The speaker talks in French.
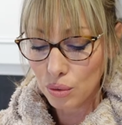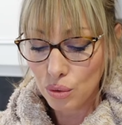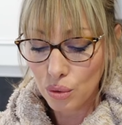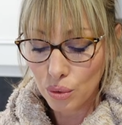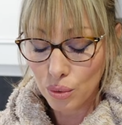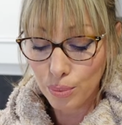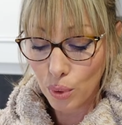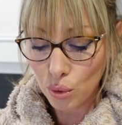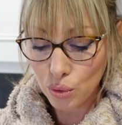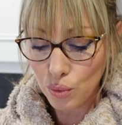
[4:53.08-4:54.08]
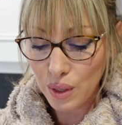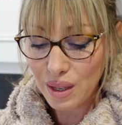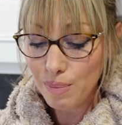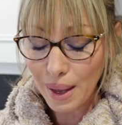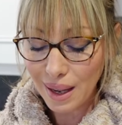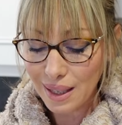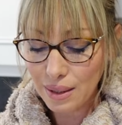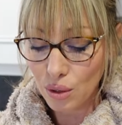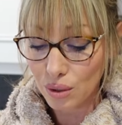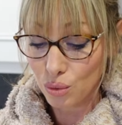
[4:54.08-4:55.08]
de produits hyper
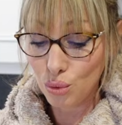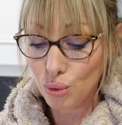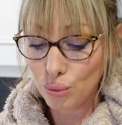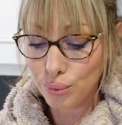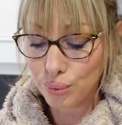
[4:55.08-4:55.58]
clean du tout.